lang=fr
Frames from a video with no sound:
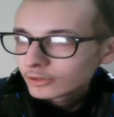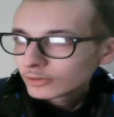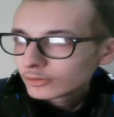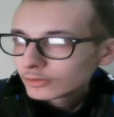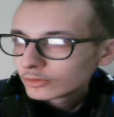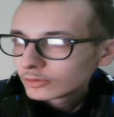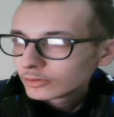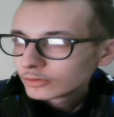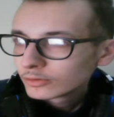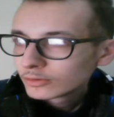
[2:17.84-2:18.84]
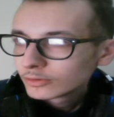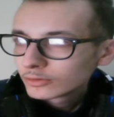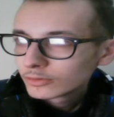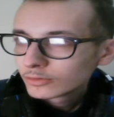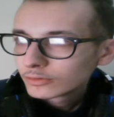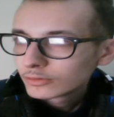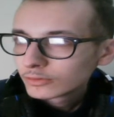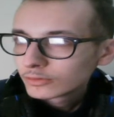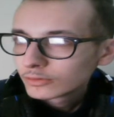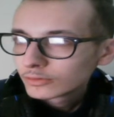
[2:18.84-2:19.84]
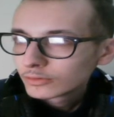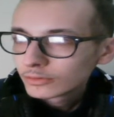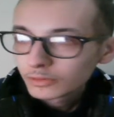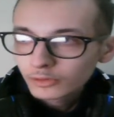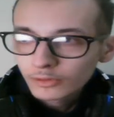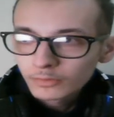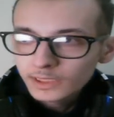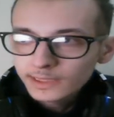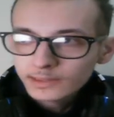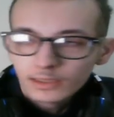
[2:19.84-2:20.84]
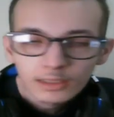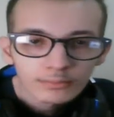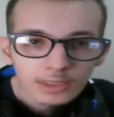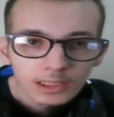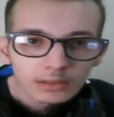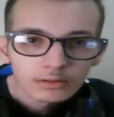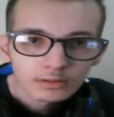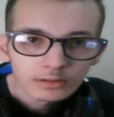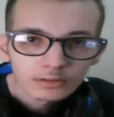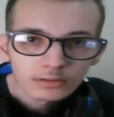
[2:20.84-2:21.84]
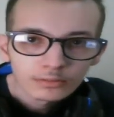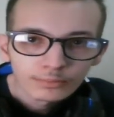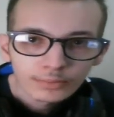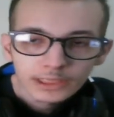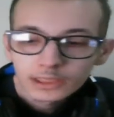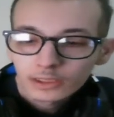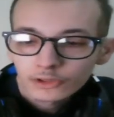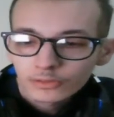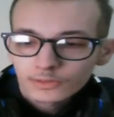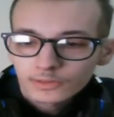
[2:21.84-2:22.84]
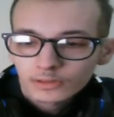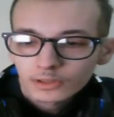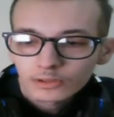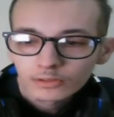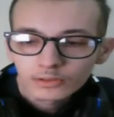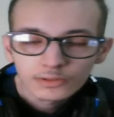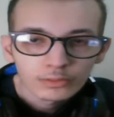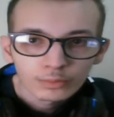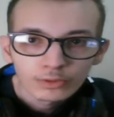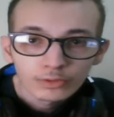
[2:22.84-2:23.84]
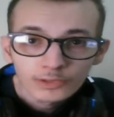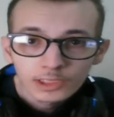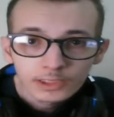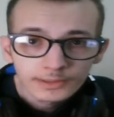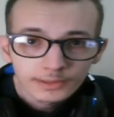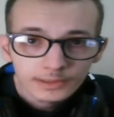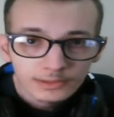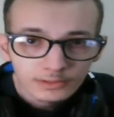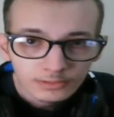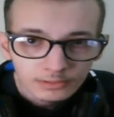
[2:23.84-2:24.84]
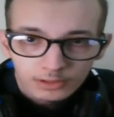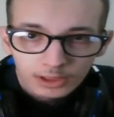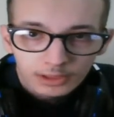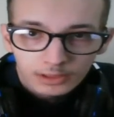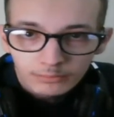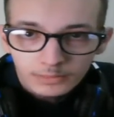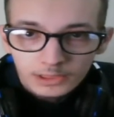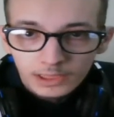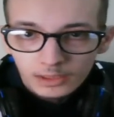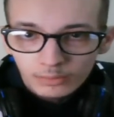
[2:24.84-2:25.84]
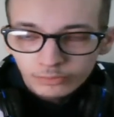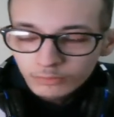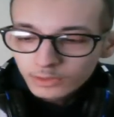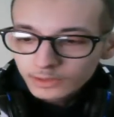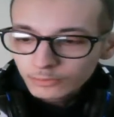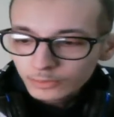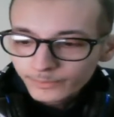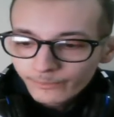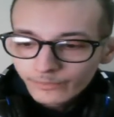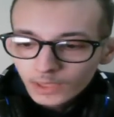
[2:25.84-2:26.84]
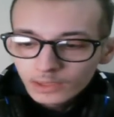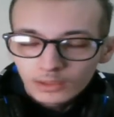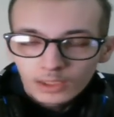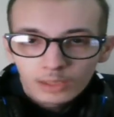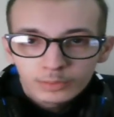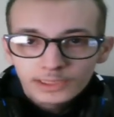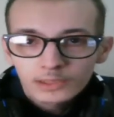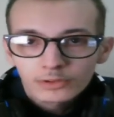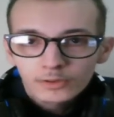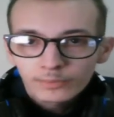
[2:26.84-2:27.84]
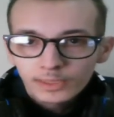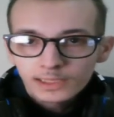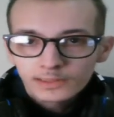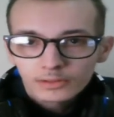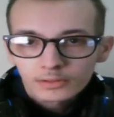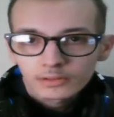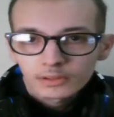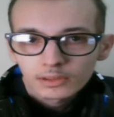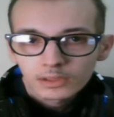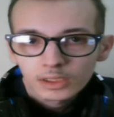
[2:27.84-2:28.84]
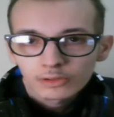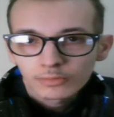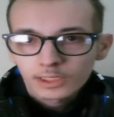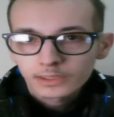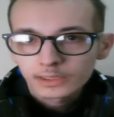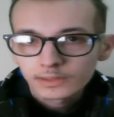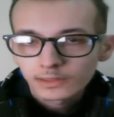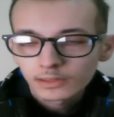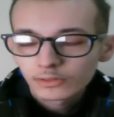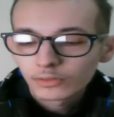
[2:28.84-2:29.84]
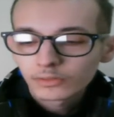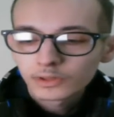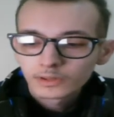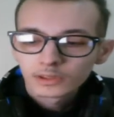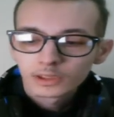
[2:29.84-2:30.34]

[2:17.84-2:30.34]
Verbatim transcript: le, commerce a mal euh, pris la chose et donc son projet a été mis à la poubelle. Quoi. Après, une autre personne a remarqué ça, donc